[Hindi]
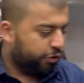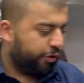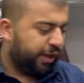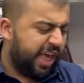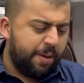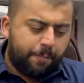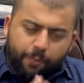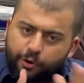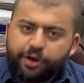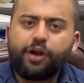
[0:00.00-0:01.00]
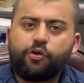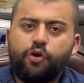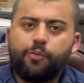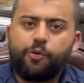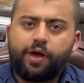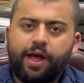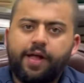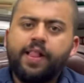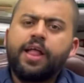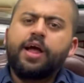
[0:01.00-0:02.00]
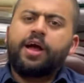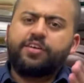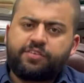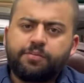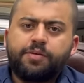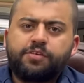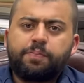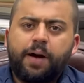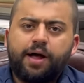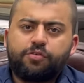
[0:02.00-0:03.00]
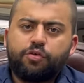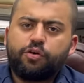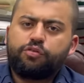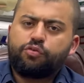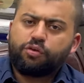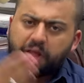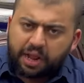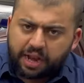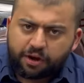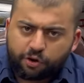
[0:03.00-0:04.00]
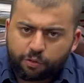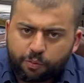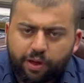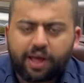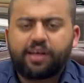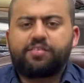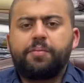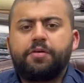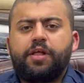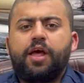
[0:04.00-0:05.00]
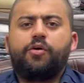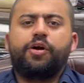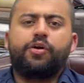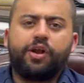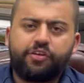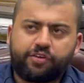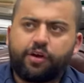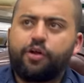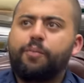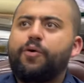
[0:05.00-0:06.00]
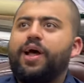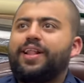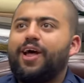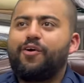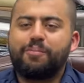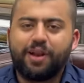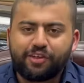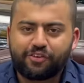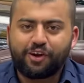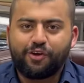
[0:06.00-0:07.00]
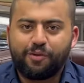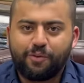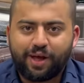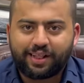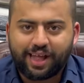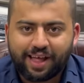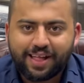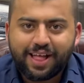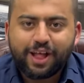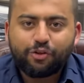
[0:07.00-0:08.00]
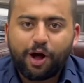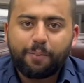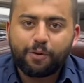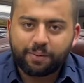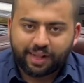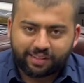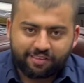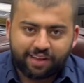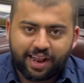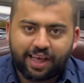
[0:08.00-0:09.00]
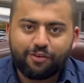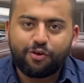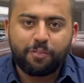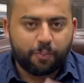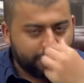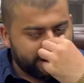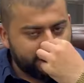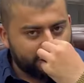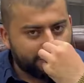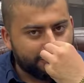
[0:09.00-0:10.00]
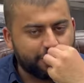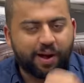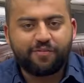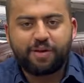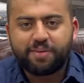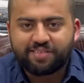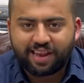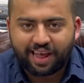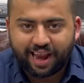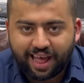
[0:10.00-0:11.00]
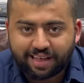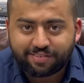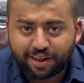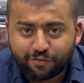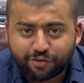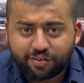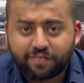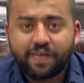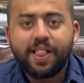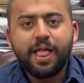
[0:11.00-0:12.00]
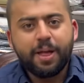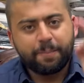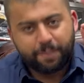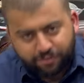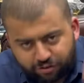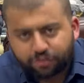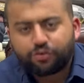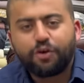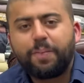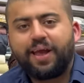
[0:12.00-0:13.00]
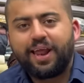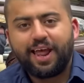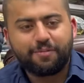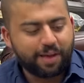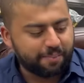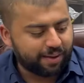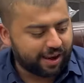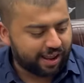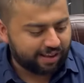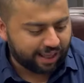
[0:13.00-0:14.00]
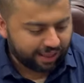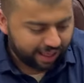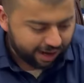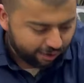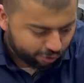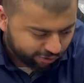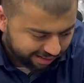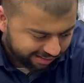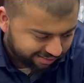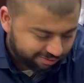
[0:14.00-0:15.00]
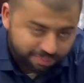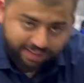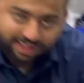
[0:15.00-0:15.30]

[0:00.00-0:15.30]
तो ये इम्पोर्टेड टोयोबो है कस्टमर्स बाज लोग इसको थाईलैंड टोयोबो कह के समझते हैं कोई इंडोनेशियन टोयोबो कहता है कोई मलेशियन टोयोबो कहता है तो आपको बताते चलें कि जो इम्पोर्टेड टोयोबो नुमान फैब्रिक्स लेकर आया है सिर्फ और सिर्फ पच्चीस सौ रुपए की रेंज में हम ये रेंज लेके आए हैं टोटल इसमें